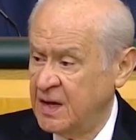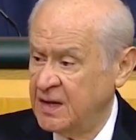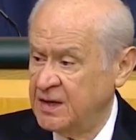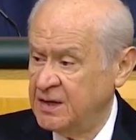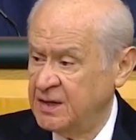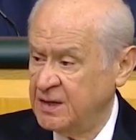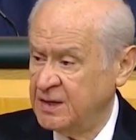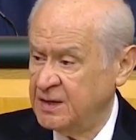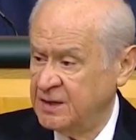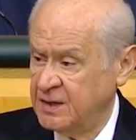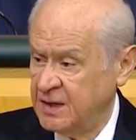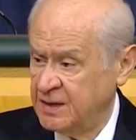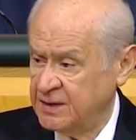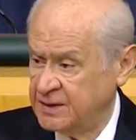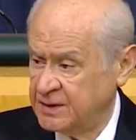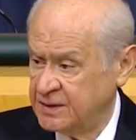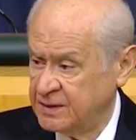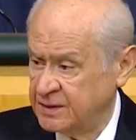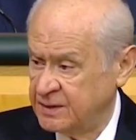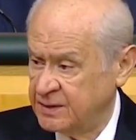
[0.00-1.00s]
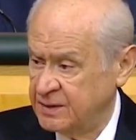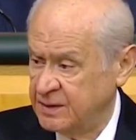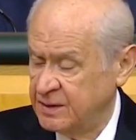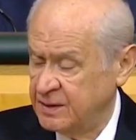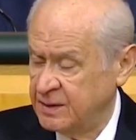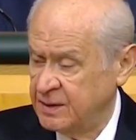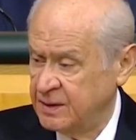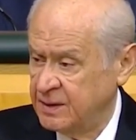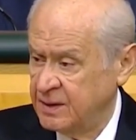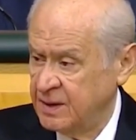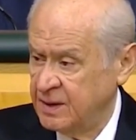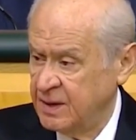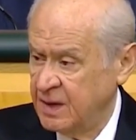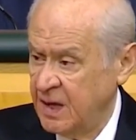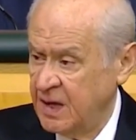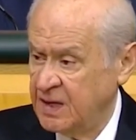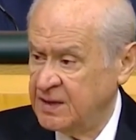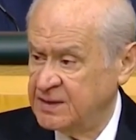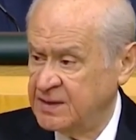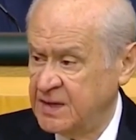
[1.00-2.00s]
her yerindedir.
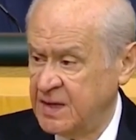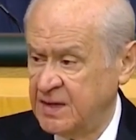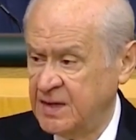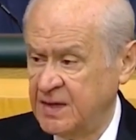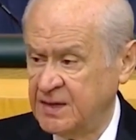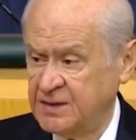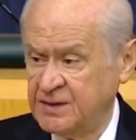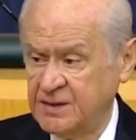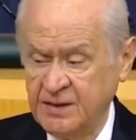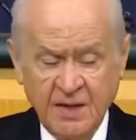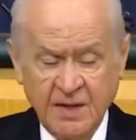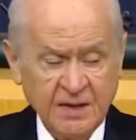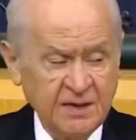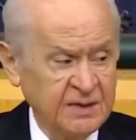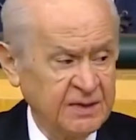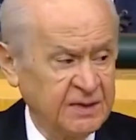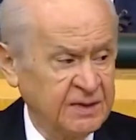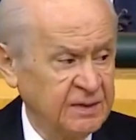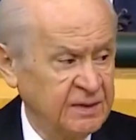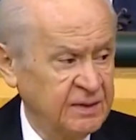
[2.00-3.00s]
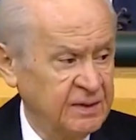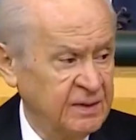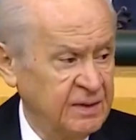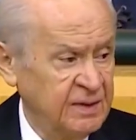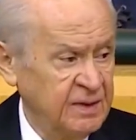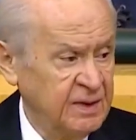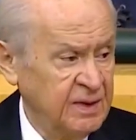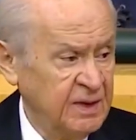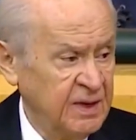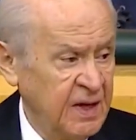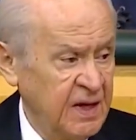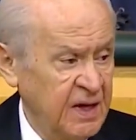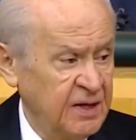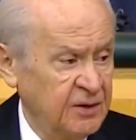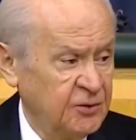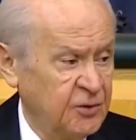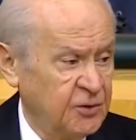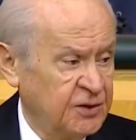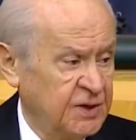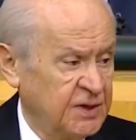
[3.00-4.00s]
Her zerresindedir.
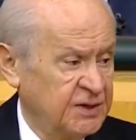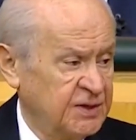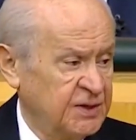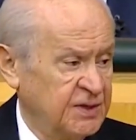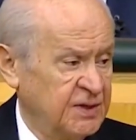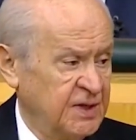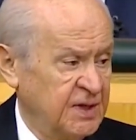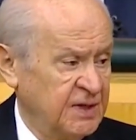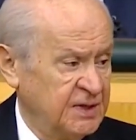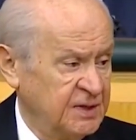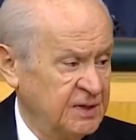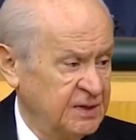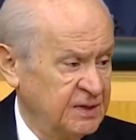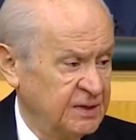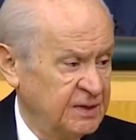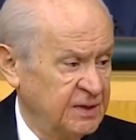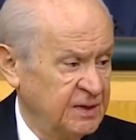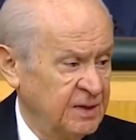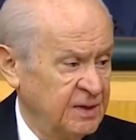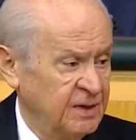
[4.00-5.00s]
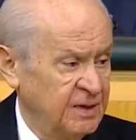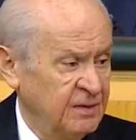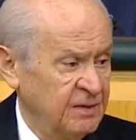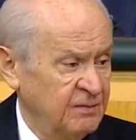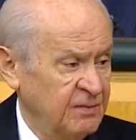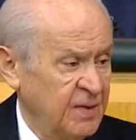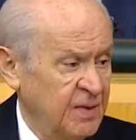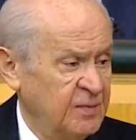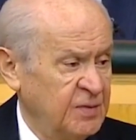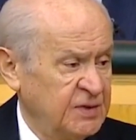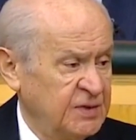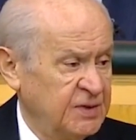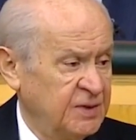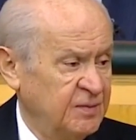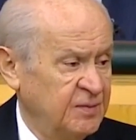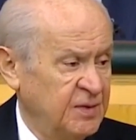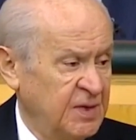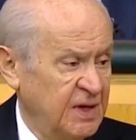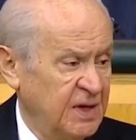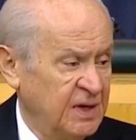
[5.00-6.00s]
Her köşesindedir. Ve
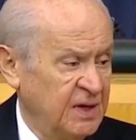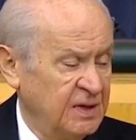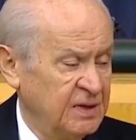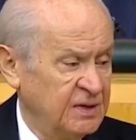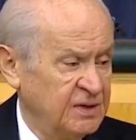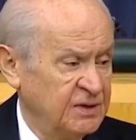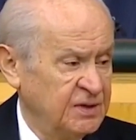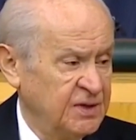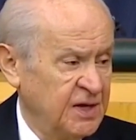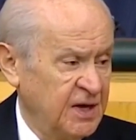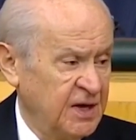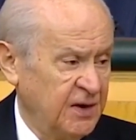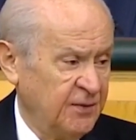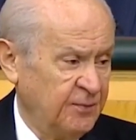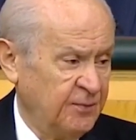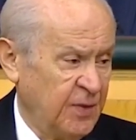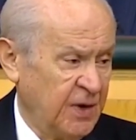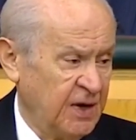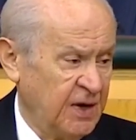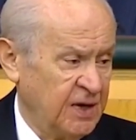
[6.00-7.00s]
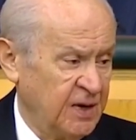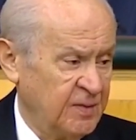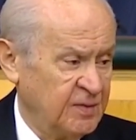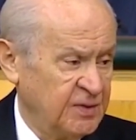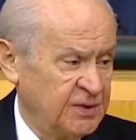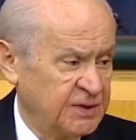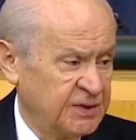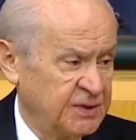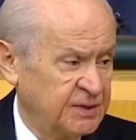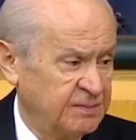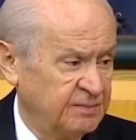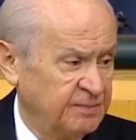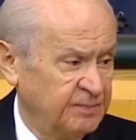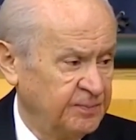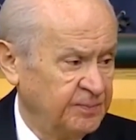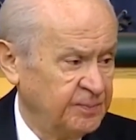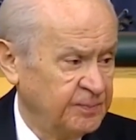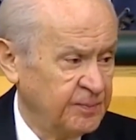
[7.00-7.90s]
bizim de şeref payımızdır.